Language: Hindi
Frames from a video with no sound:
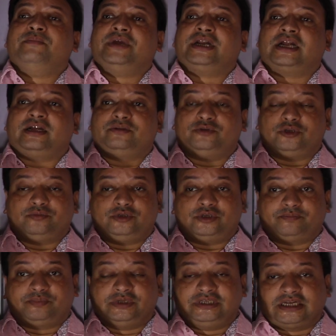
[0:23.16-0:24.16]
मेरा
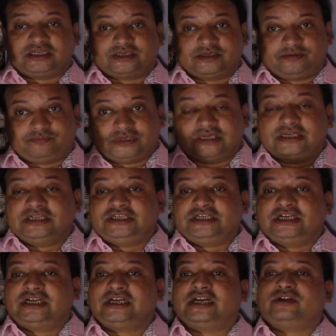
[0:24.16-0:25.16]
जैसे
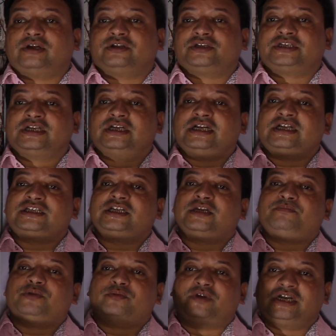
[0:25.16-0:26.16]
चिल्ड्रेन चिल्ड्रेन
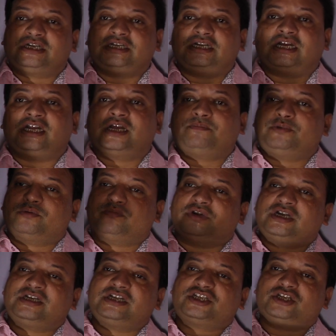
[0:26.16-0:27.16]
से प्यूबर्टी आना
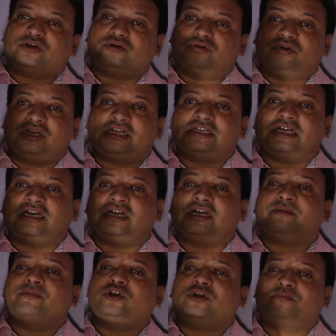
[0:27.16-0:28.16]
प्यूबर्टी से ओल्ड एज
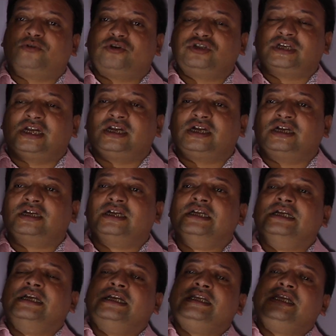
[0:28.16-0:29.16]
आना मेनोपोज आना
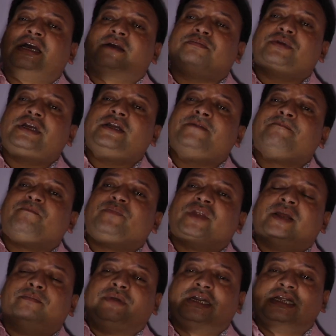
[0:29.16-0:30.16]
या फिर
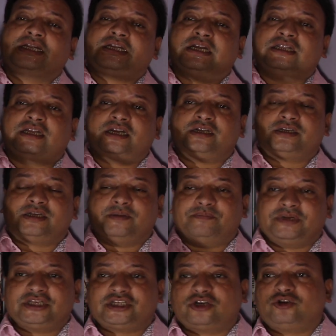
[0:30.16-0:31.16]
बॉडी के अंदर
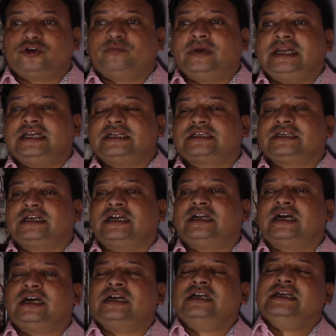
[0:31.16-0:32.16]
टेम्परेचर को बैलेंस
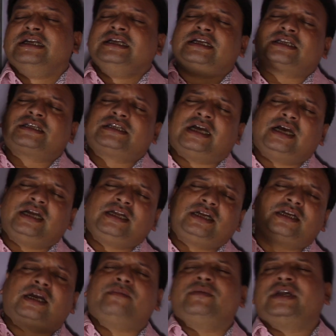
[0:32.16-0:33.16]
करना ये सारे
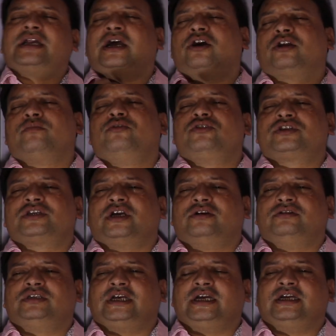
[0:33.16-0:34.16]
काम मेरा हार्मोन्स का
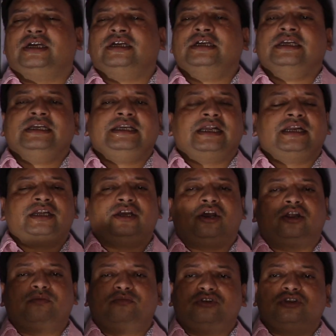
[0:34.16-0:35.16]
होता है यानी
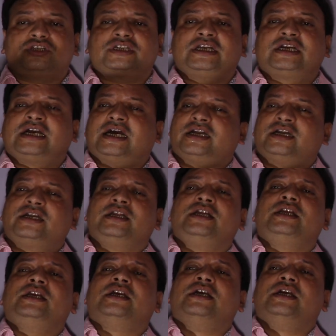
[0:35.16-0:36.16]
हार्मोन्स के कारण
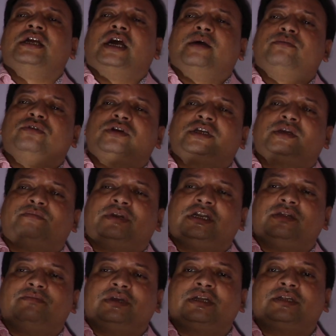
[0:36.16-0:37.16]
ही हम लोग के
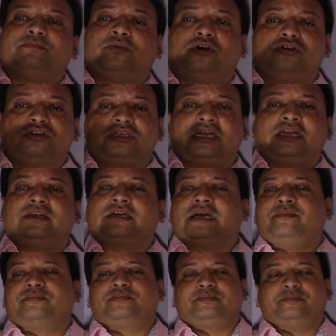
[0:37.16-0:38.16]
बॉडी में बहुत सारे
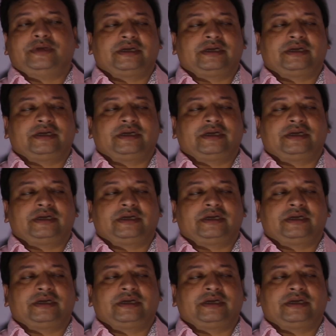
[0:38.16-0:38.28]
काम